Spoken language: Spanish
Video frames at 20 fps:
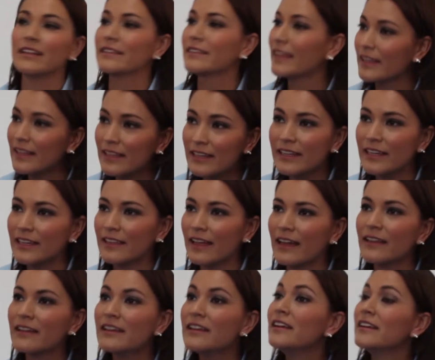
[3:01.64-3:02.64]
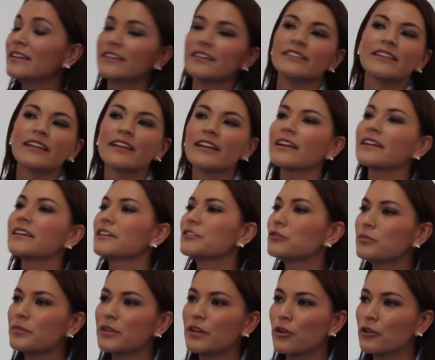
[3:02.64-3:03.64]
se le tenga que dar, quien tenga que
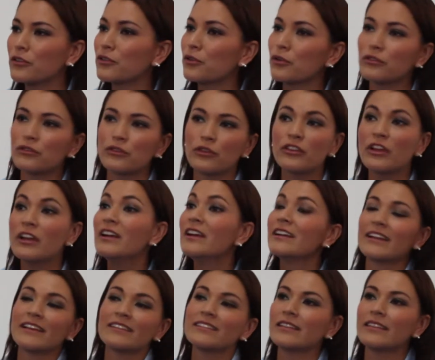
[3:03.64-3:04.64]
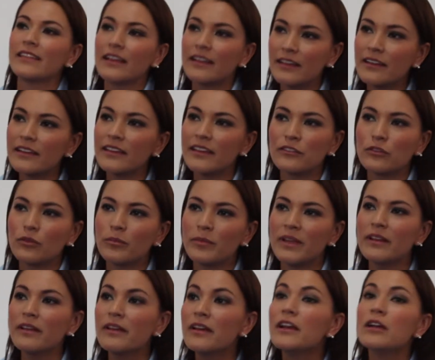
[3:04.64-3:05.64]
asumir los costos que se tengan que
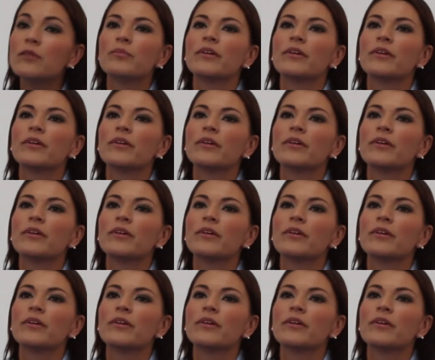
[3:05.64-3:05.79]
asumir,